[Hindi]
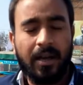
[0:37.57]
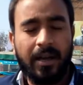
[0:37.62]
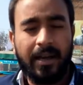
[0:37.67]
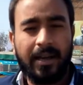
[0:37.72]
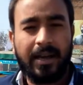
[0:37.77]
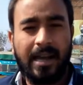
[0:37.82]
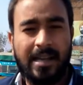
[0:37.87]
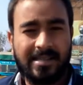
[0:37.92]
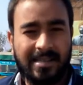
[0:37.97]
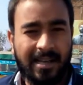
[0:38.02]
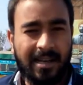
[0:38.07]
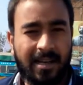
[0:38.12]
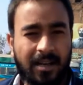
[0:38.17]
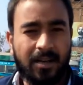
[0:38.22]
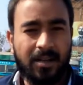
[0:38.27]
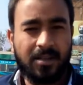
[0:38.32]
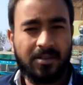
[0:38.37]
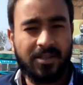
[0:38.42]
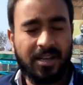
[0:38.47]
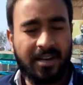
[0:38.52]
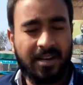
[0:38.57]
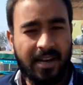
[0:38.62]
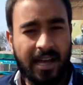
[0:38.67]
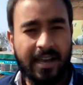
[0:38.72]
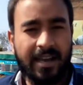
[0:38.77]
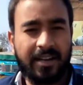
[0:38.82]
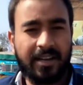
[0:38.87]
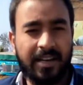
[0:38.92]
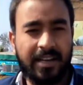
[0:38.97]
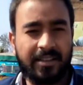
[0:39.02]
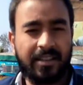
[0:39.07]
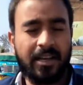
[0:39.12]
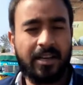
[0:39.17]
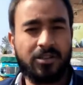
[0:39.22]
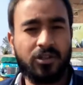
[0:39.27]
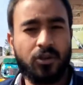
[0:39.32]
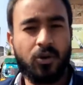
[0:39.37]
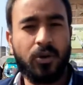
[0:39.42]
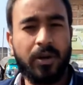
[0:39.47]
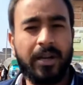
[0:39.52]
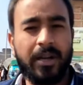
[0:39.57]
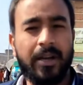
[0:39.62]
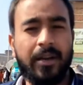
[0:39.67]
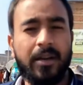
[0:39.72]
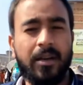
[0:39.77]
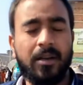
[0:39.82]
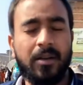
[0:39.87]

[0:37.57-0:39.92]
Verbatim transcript: एक ऐसा जननायक नेता जिन्होंने